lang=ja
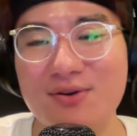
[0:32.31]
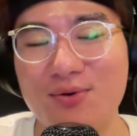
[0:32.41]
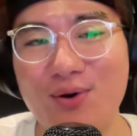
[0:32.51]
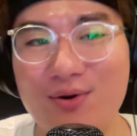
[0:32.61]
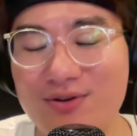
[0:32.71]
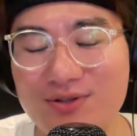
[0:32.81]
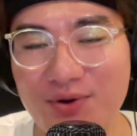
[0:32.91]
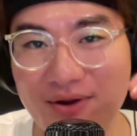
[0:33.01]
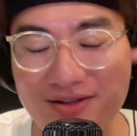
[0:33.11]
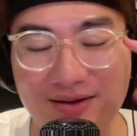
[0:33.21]
の合流
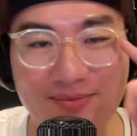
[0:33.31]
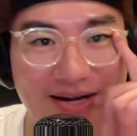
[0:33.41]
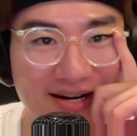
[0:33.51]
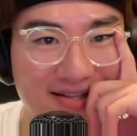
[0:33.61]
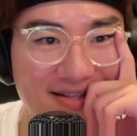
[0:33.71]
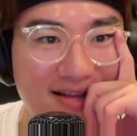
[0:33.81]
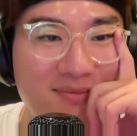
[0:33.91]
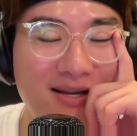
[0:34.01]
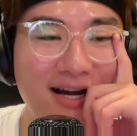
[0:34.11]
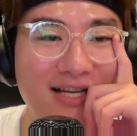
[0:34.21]
動画とかも上がって
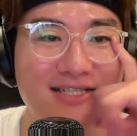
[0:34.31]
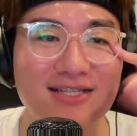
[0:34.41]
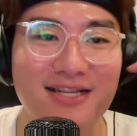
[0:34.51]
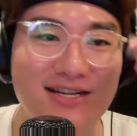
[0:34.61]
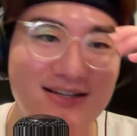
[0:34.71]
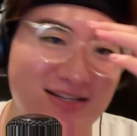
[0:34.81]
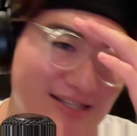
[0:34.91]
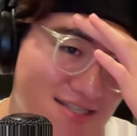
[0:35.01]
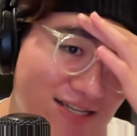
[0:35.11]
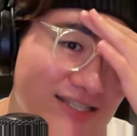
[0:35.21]
見返してたら、あ、
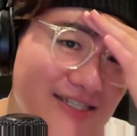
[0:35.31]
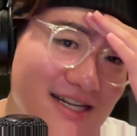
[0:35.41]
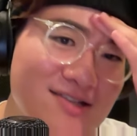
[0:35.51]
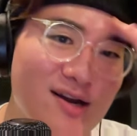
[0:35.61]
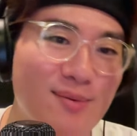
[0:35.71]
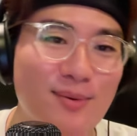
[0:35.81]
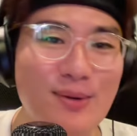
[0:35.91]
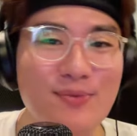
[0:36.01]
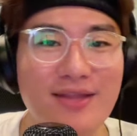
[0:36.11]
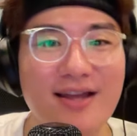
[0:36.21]
懐かしいなとかも
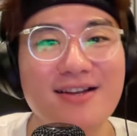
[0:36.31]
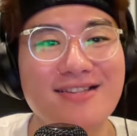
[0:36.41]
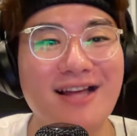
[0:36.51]
思って、